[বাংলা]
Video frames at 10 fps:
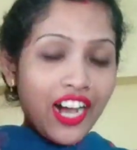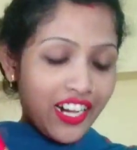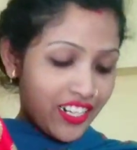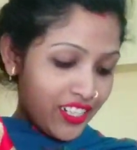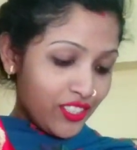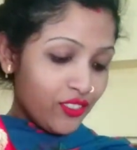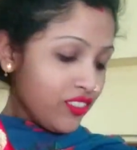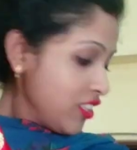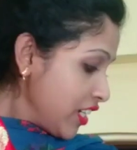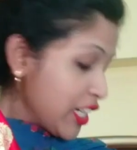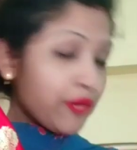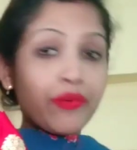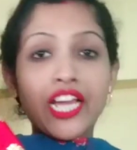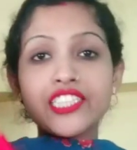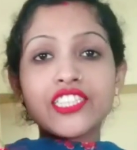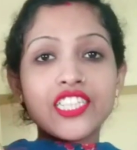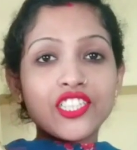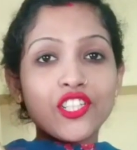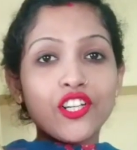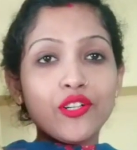আর এটার প্রাইস
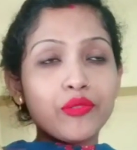নিয়েছিল